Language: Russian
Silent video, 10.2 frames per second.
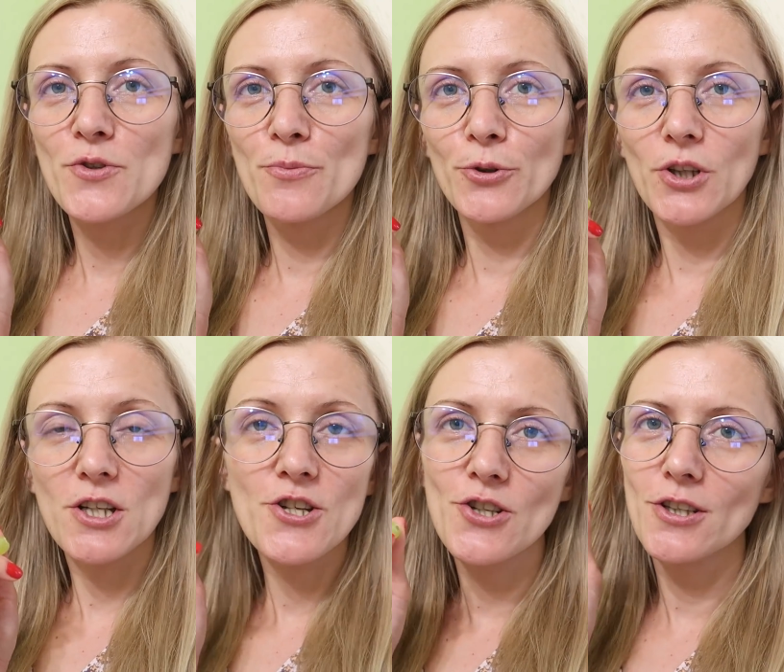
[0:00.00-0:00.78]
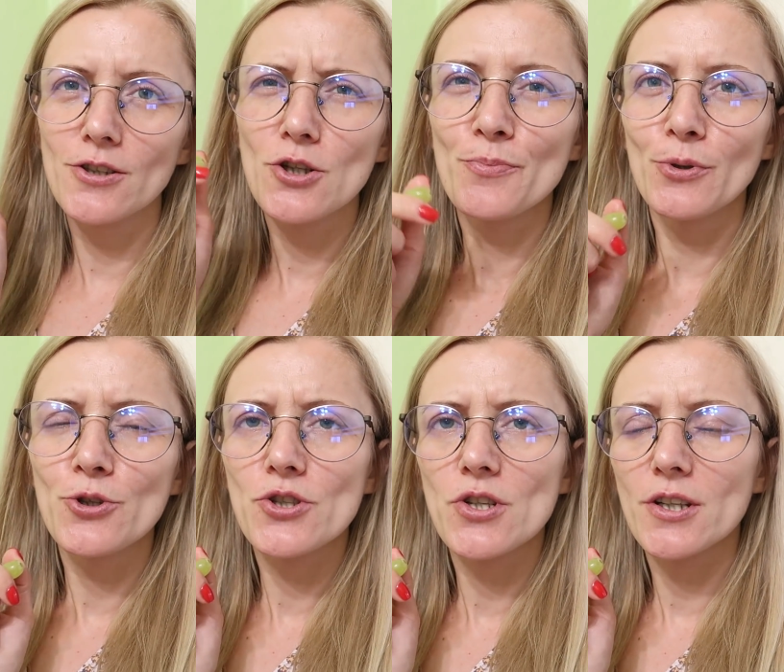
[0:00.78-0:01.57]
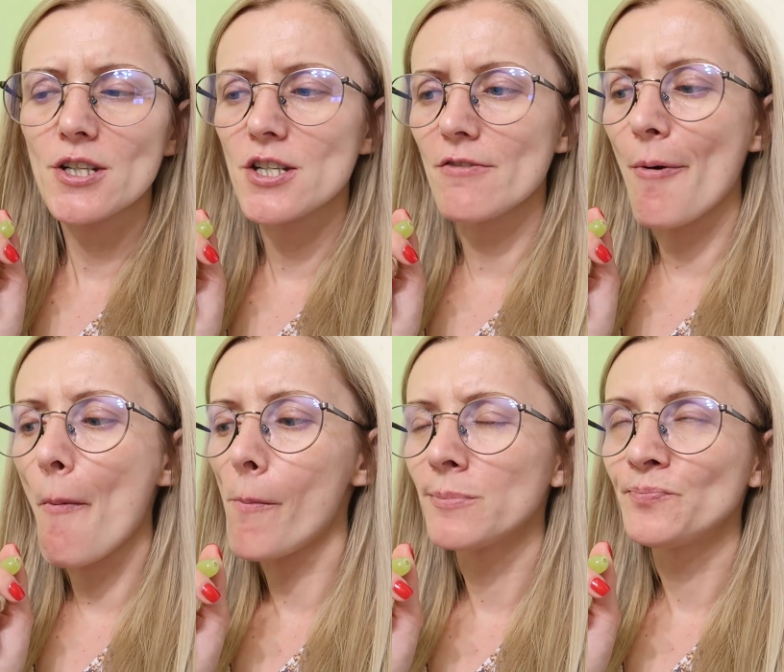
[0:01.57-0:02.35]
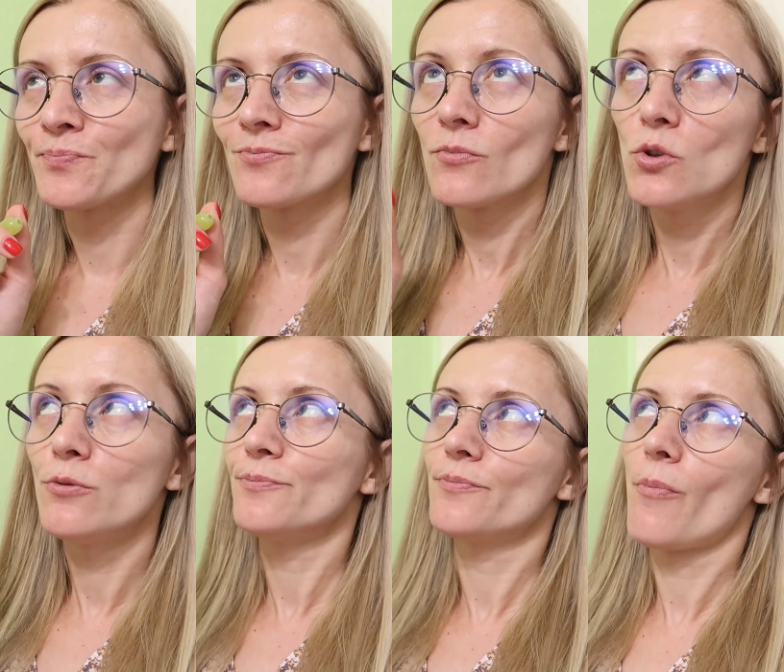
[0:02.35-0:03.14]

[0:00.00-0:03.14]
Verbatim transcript: все будет отлично и надеюсь, получится красиво. Ну,